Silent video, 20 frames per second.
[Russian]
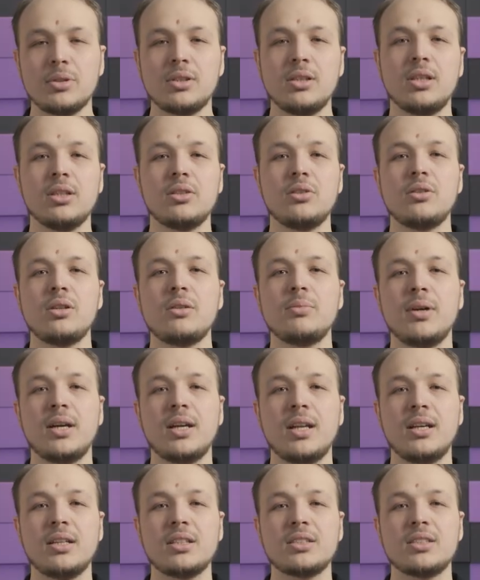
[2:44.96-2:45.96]
после которых
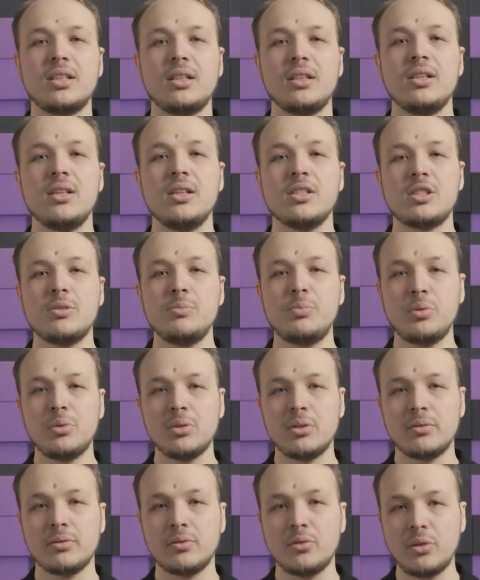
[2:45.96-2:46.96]
Макгрегор стал
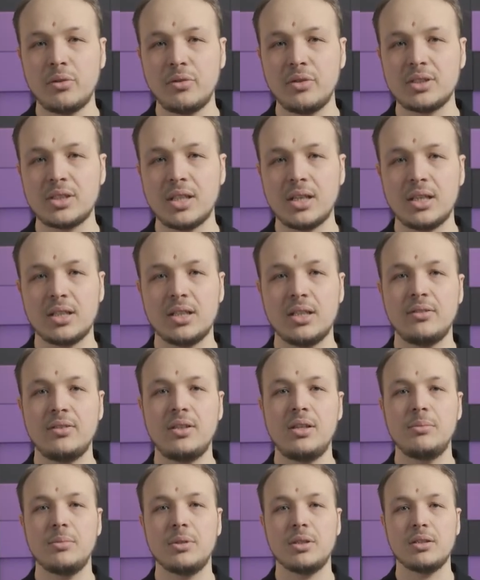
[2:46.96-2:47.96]
чемпионом в двух весах
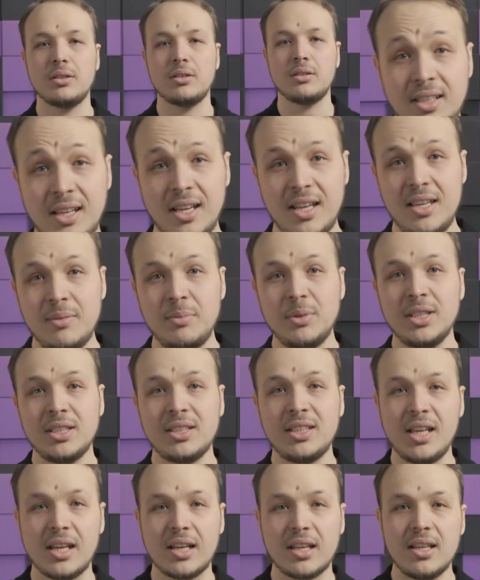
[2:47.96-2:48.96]
одновременно. Да, именно
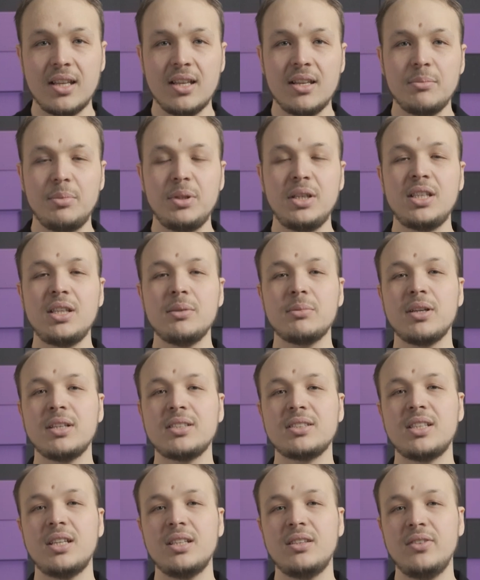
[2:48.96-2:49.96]
так. Перед тем,
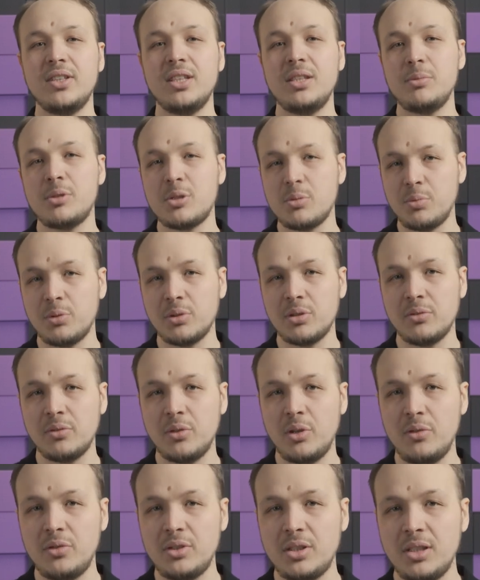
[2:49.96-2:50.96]
как стать двойным чемпионом
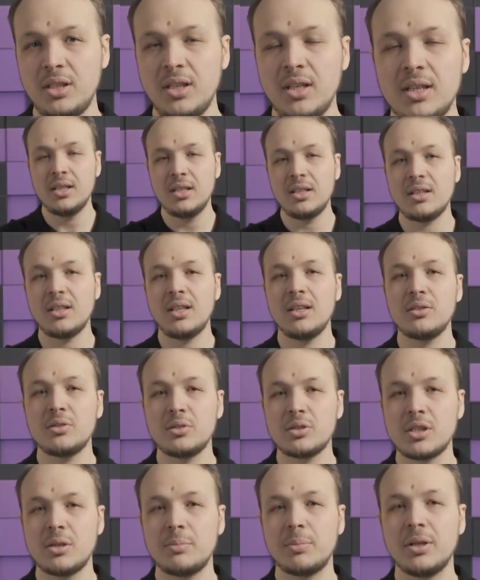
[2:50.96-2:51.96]
UFC,
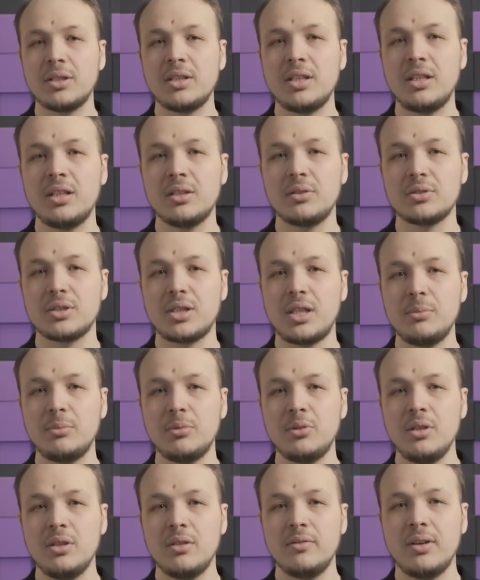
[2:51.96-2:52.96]
ирландец уже обкатал эту
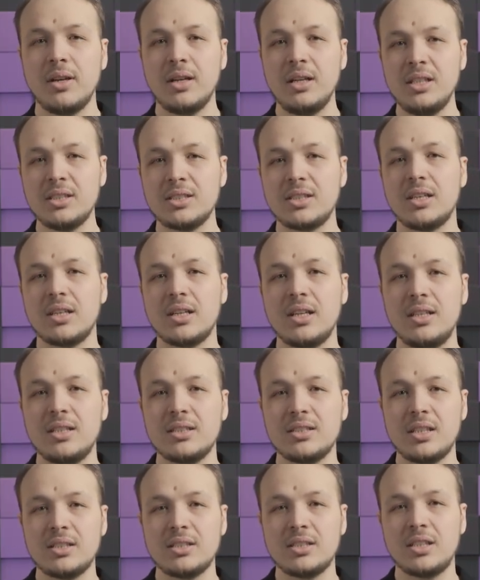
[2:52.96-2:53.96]
схему в английской
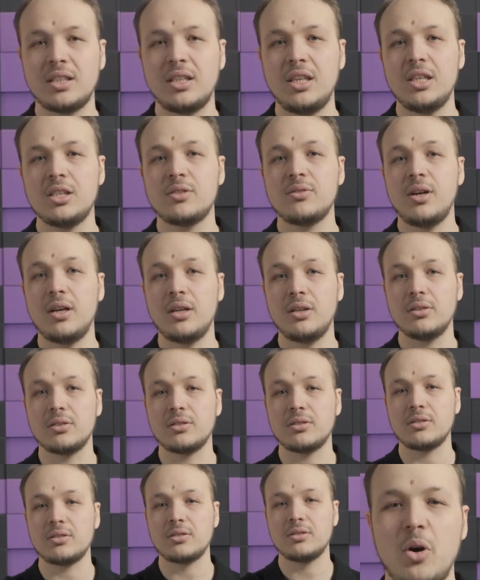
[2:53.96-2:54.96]
организации Cage
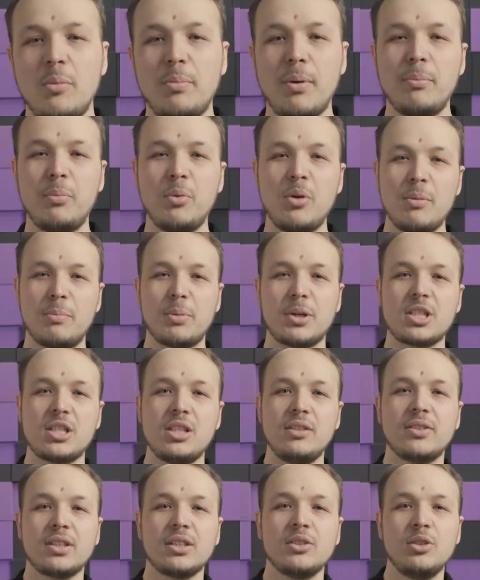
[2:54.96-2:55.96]
Warriors. Оба боя
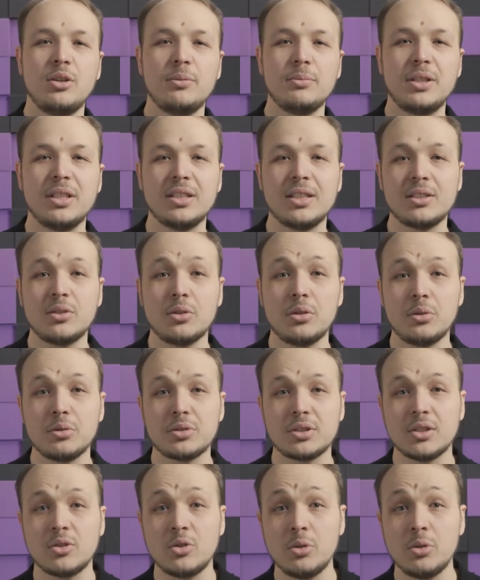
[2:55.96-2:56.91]
прошли в родном для Наториуса